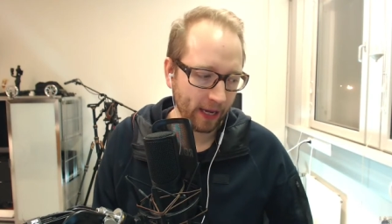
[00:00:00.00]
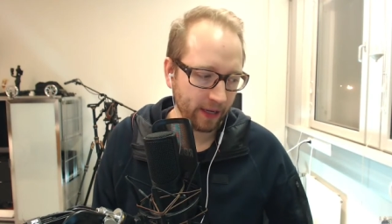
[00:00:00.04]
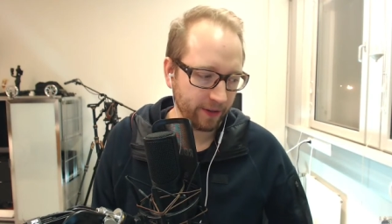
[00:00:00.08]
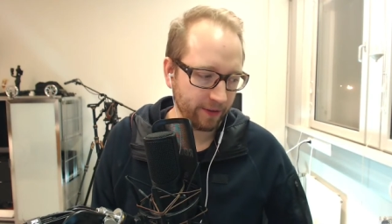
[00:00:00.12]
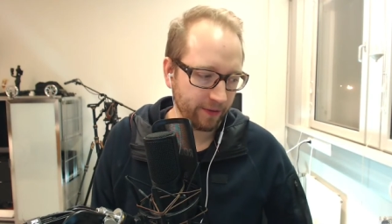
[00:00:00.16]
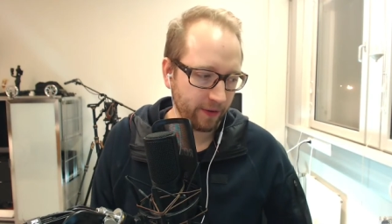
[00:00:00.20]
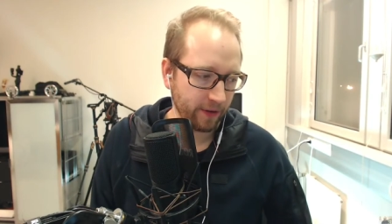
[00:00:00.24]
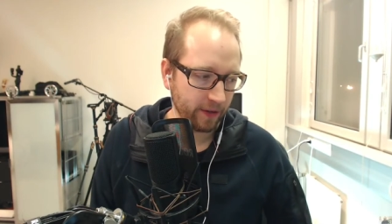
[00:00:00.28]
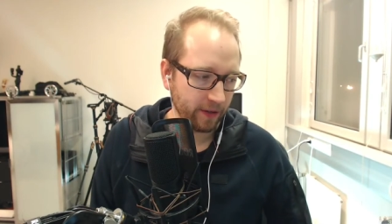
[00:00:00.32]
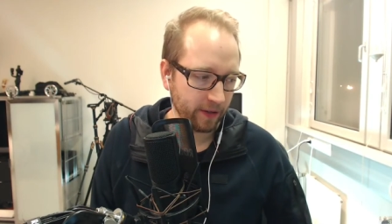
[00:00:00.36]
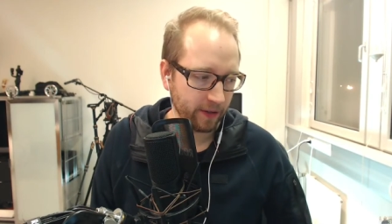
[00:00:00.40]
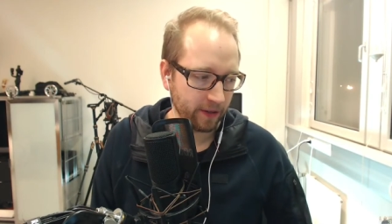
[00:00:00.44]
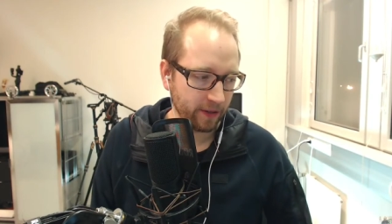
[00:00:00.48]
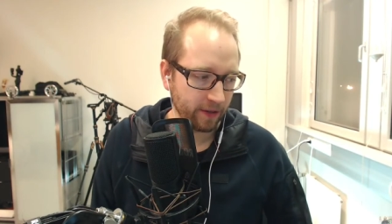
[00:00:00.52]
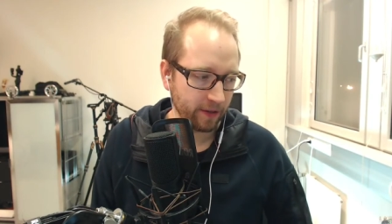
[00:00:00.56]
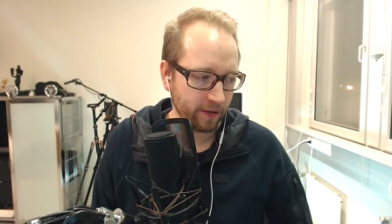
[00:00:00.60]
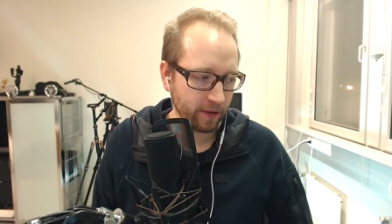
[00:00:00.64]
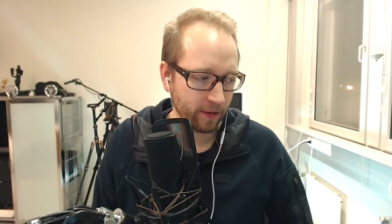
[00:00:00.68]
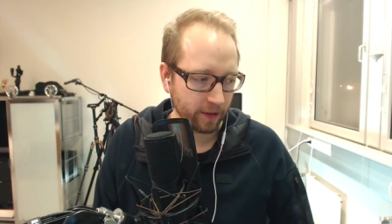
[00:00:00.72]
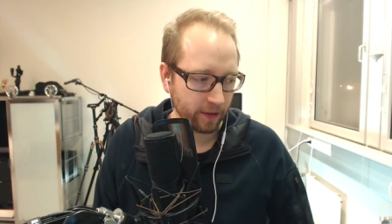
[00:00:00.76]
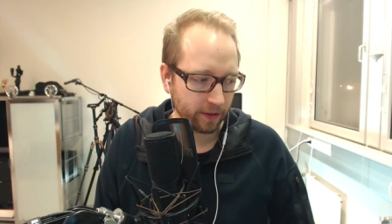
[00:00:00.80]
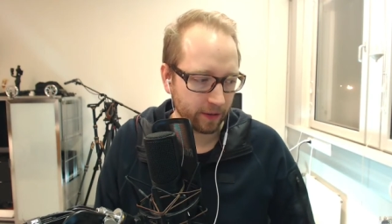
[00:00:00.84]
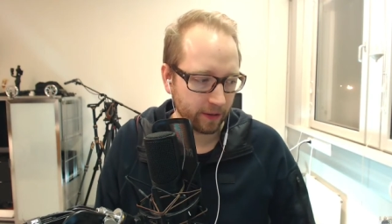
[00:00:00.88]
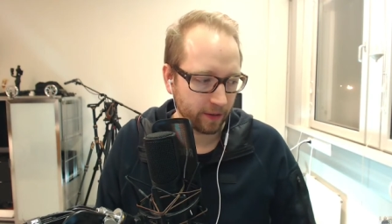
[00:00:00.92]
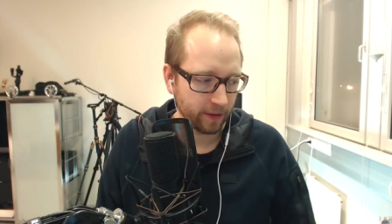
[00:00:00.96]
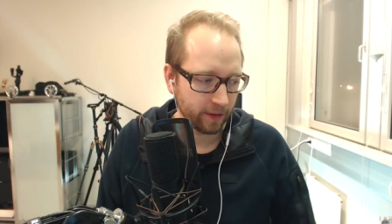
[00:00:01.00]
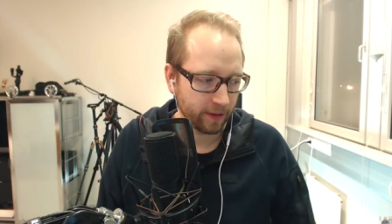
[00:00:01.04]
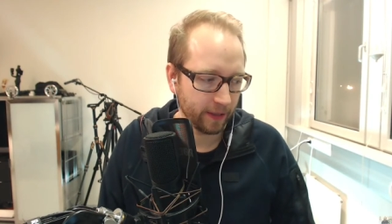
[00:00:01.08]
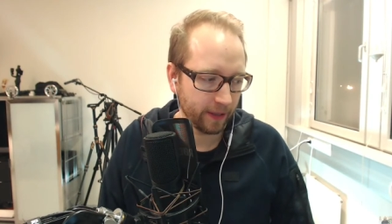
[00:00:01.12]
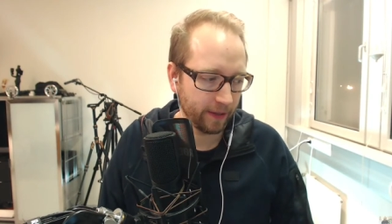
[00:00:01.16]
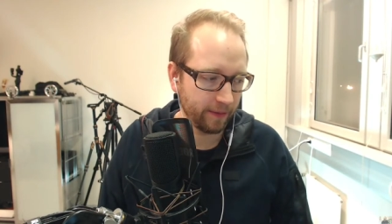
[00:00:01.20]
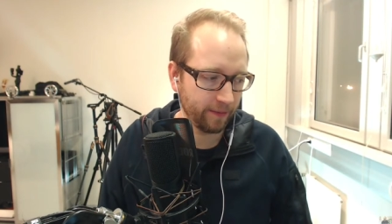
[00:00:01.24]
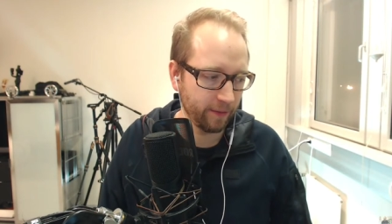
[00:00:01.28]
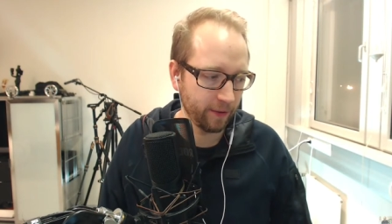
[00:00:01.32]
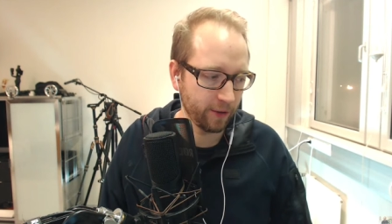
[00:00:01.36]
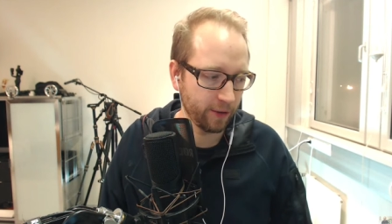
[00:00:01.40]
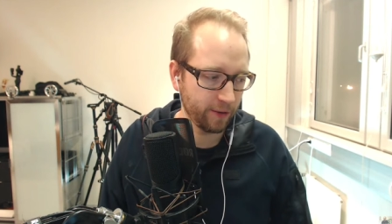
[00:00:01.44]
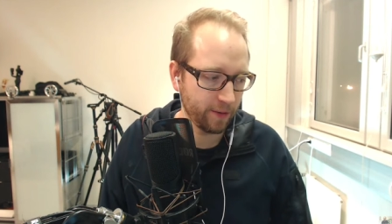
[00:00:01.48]
eins von diesen Docs und
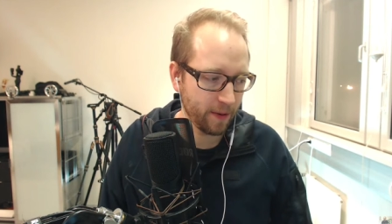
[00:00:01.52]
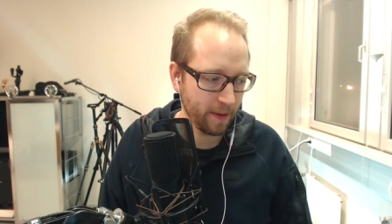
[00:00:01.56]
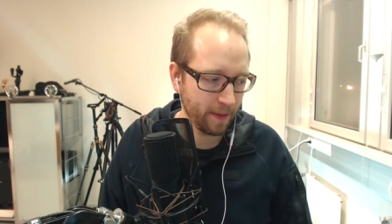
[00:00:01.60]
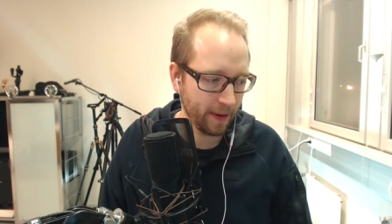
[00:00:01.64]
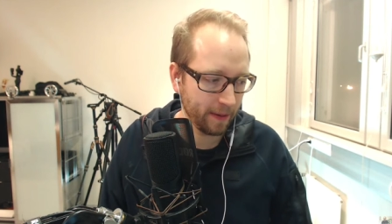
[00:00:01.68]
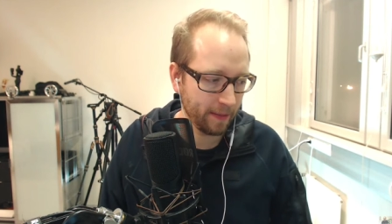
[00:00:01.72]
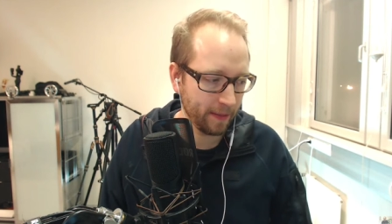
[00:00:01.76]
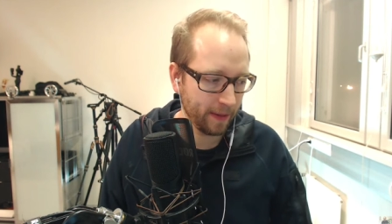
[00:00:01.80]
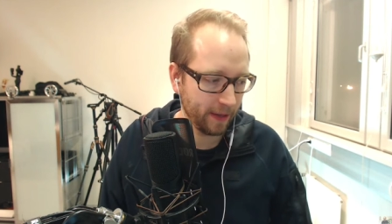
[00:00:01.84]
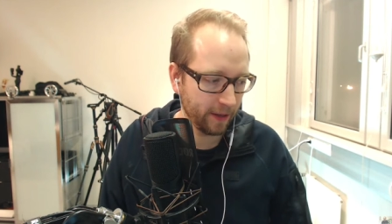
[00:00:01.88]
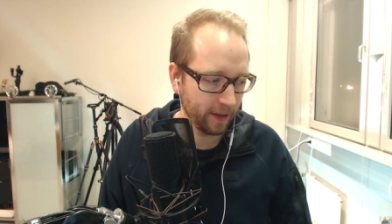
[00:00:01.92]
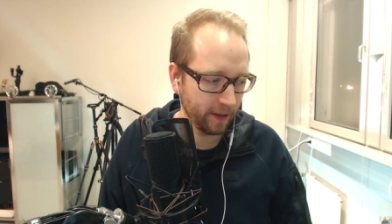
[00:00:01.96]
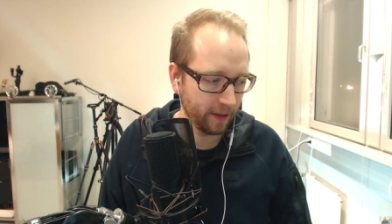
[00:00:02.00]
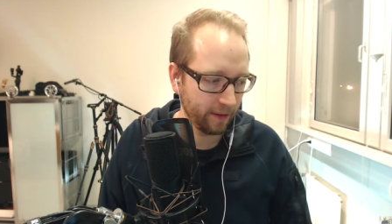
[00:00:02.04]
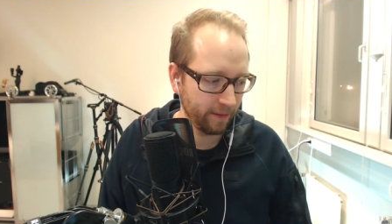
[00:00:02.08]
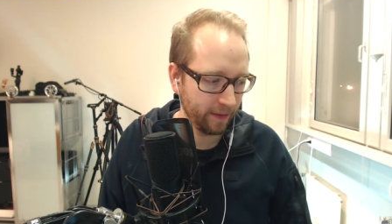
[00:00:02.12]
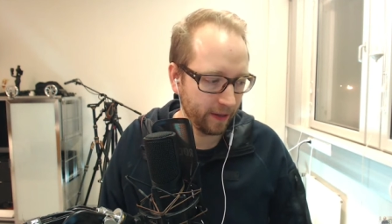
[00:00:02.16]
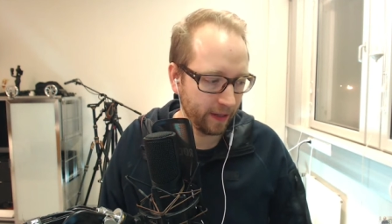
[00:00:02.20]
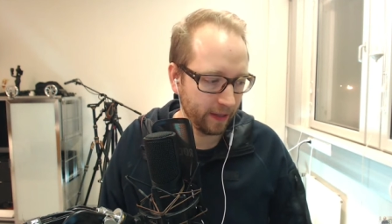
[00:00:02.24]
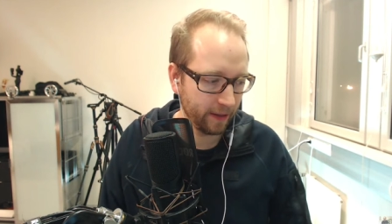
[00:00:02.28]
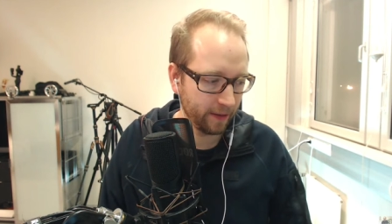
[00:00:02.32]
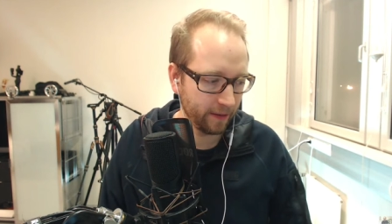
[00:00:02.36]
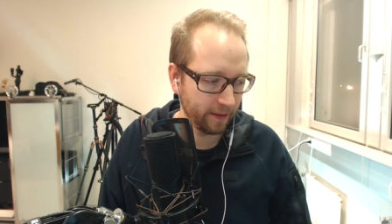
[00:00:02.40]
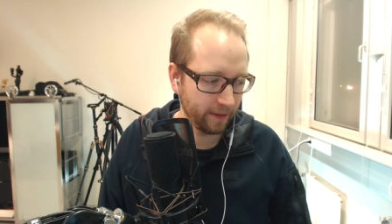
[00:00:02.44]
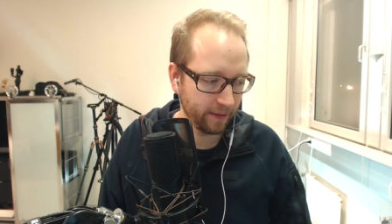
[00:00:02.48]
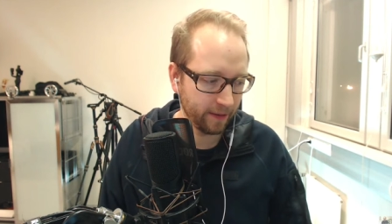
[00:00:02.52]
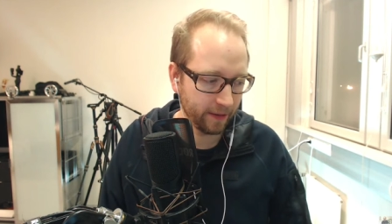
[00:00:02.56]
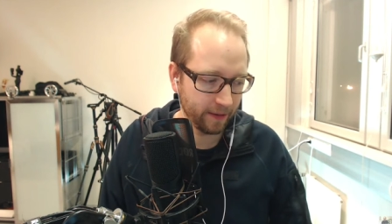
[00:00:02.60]
ich wünsche mir manchmal irgendwie,